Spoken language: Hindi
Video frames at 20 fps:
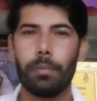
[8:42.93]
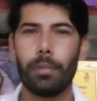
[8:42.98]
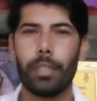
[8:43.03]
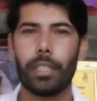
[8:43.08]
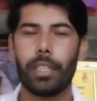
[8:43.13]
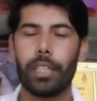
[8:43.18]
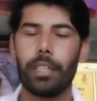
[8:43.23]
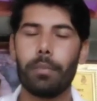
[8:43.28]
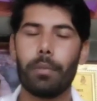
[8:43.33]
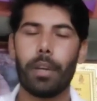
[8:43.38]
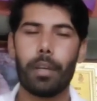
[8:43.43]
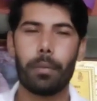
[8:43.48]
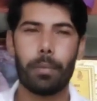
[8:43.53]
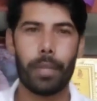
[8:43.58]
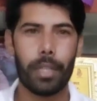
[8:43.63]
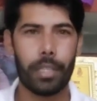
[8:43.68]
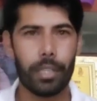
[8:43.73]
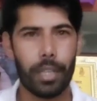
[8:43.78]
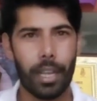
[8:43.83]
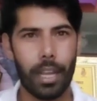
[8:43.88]
भी।, भी कई बार
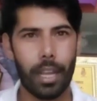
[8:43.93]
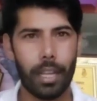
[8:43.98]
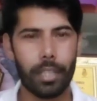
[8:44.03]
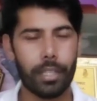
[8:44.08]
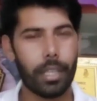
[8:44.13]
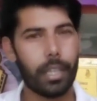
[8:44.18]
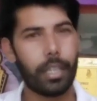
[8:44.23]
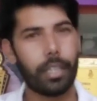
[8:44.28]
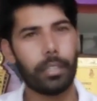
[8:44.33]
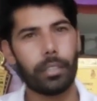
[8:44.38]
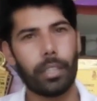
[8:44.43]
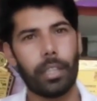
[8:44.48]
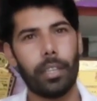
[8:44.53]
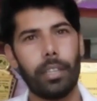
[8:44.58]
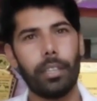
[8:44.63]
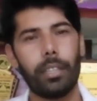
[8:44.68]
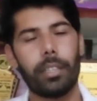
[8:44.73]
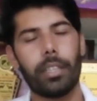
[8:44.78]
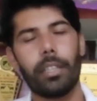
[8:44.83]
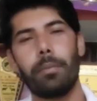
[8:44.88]
फर्स्ट आया सेकंड थर्ड
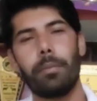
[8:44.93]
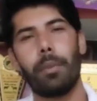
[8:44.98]
कई